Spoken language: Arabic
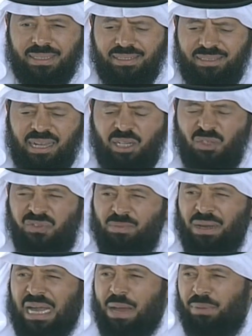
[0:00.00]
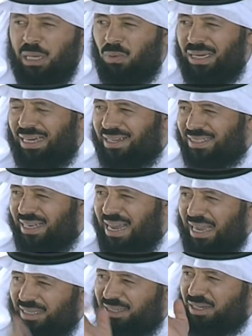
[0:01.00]
تهدف في المقام الأول إلى
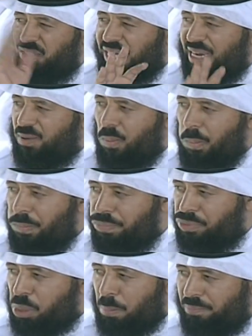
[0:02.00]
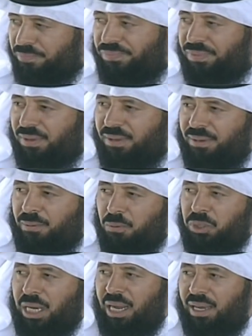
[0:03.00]
صناعة الإنسان
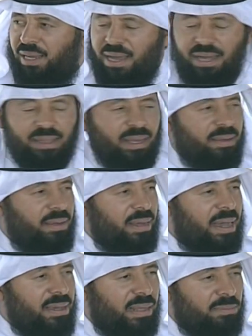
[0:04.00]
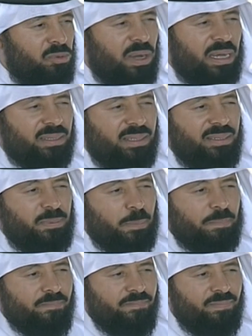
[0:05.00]
وجعل هذا هذا المواطن
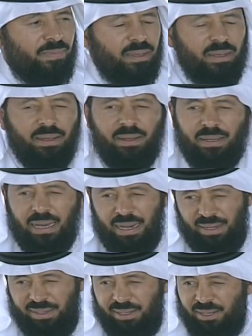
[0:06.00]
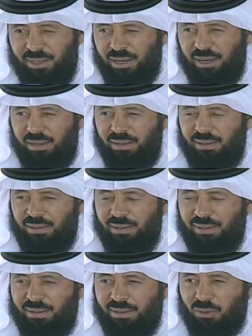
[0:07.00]
يعني
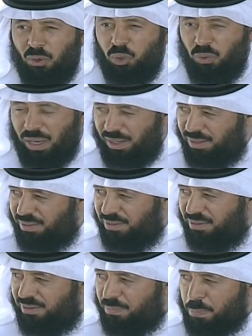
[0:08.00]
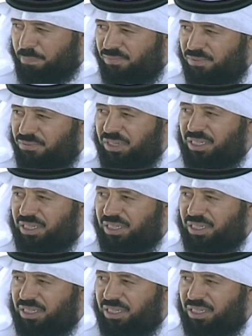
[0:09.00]
قدوة في